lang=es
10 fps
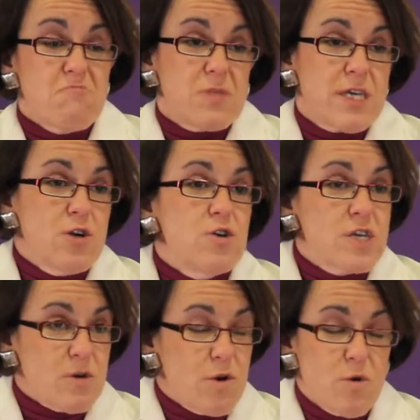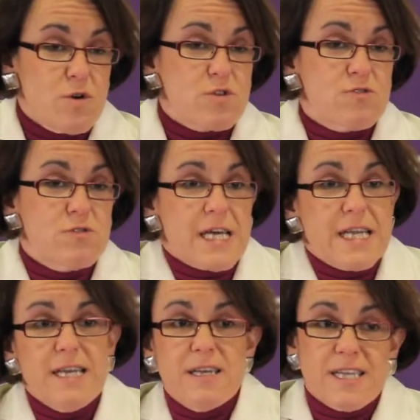que hoy, como luego os
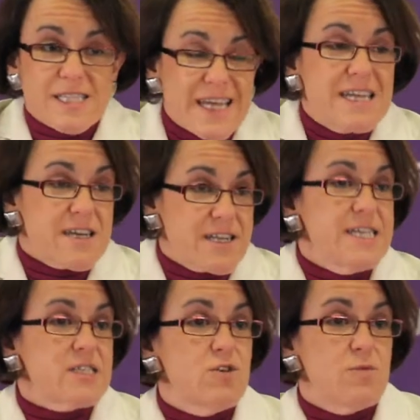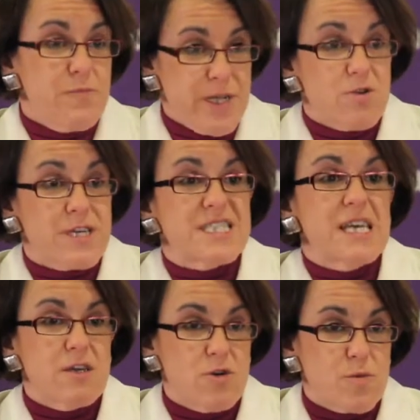contaré, están en riesgo, pero que
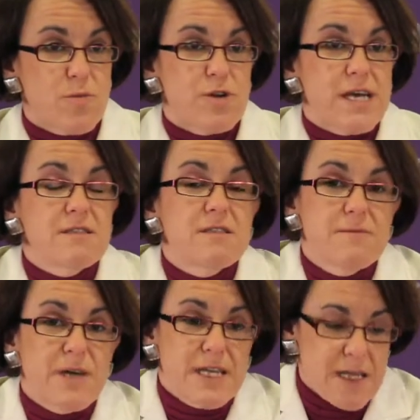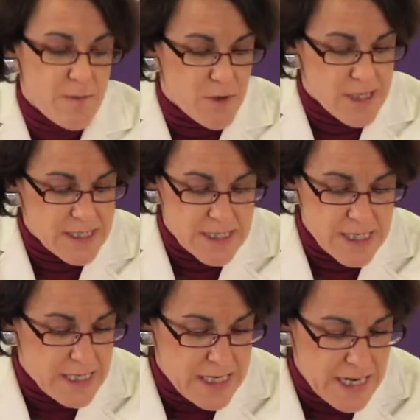se incorporan de manera
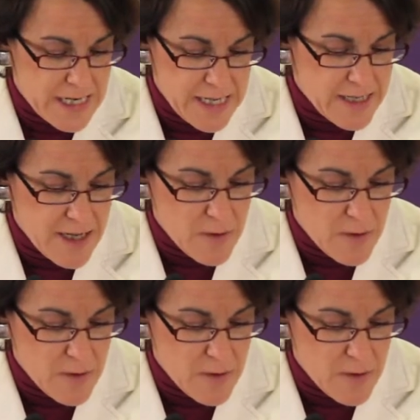importante en la ley de